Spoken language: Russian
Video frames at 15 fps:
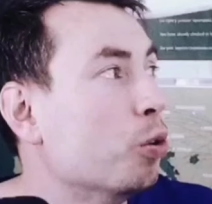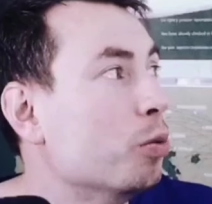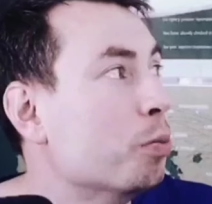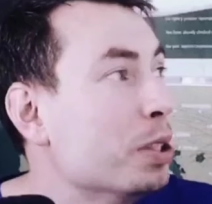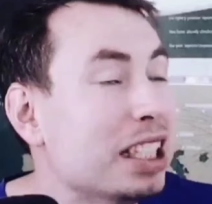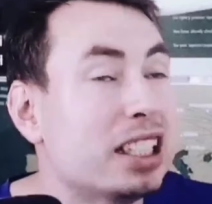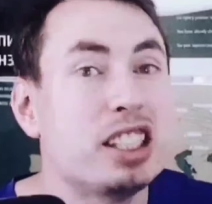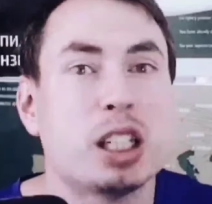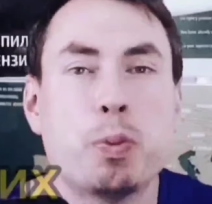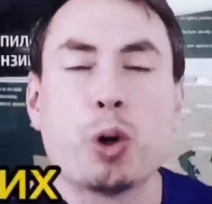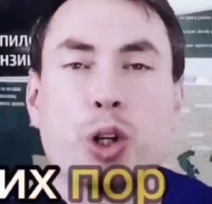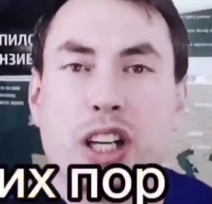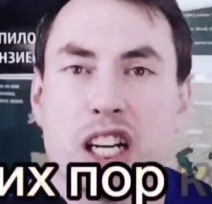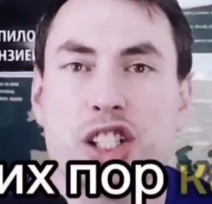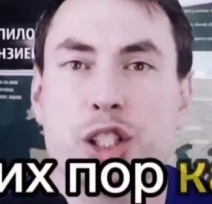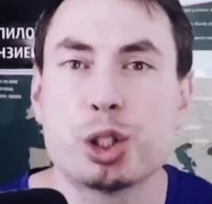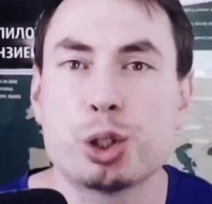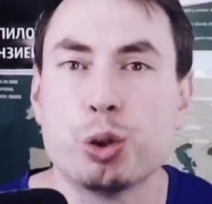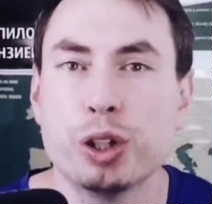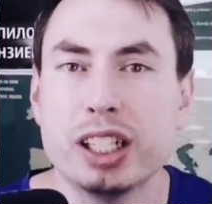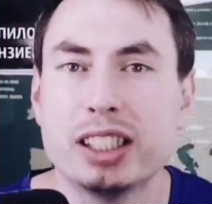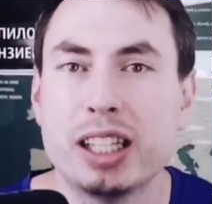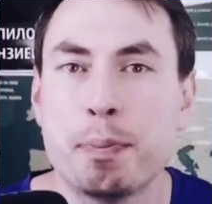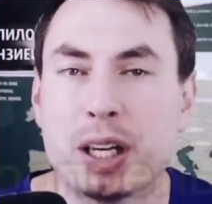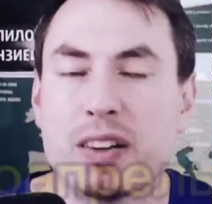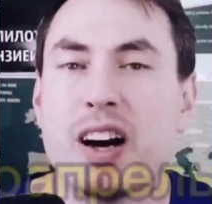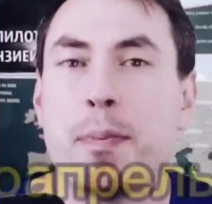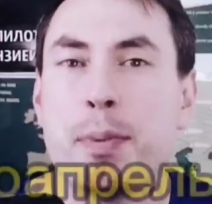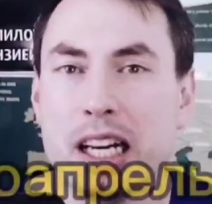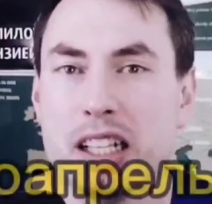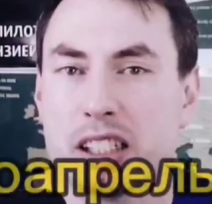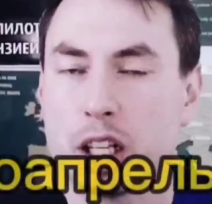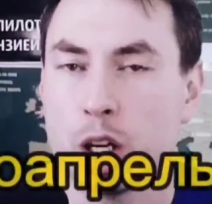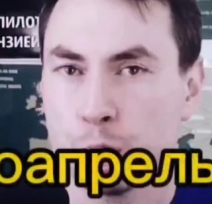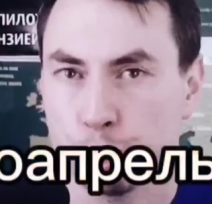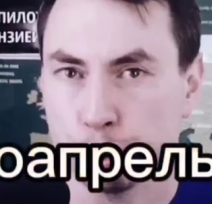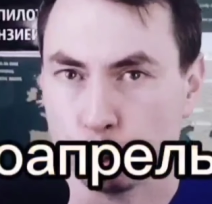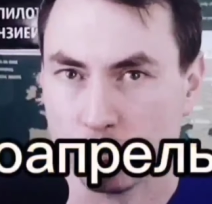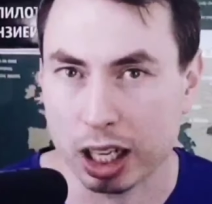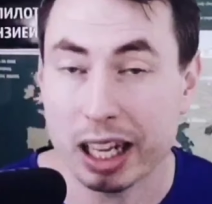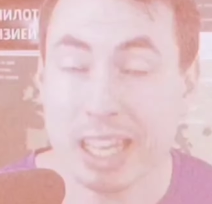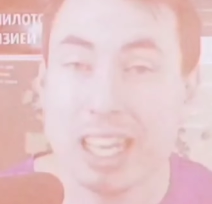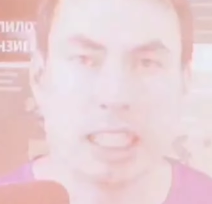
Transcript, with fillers: Мне до сих пор кажется, что это первоапрельская шутка.